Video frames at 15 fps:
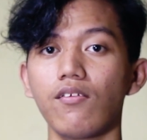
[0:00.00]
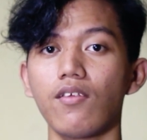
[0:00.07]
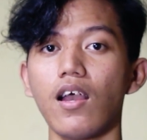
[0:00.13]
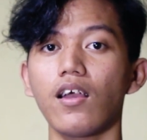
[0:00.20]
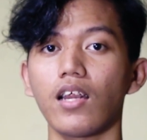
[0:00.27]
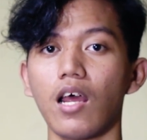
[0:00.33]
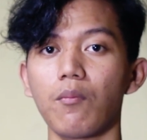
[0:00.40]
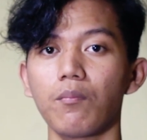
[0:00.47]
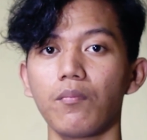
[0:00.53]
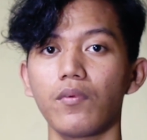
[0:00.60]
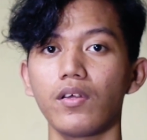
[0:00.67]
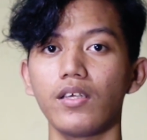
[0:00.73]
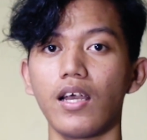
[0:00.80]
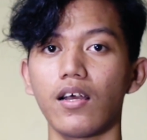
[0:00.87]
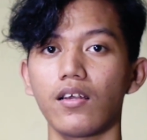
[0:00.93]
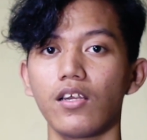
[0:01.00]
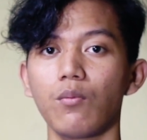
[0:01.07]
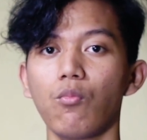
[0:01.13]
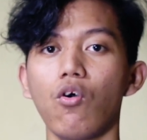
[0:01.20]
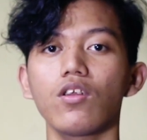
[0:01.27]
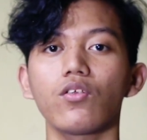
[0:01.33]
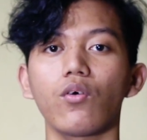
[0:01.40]
Instagram yang
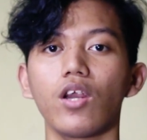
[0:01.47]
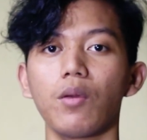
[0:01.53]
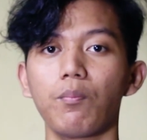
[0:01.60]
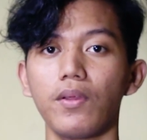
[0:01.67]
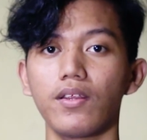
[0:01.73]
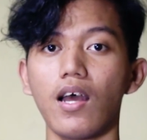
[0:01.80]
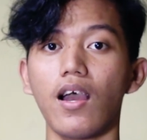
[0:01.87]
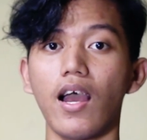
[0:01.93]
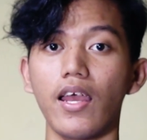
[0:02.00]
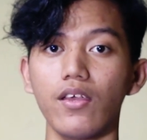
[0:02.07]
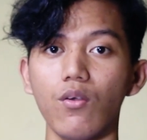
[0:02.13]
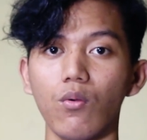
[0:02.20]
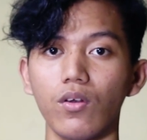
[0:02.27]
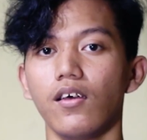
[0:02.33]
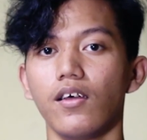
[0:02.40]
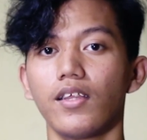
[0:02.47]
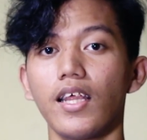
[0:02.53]
dibuat oleh pita kayu.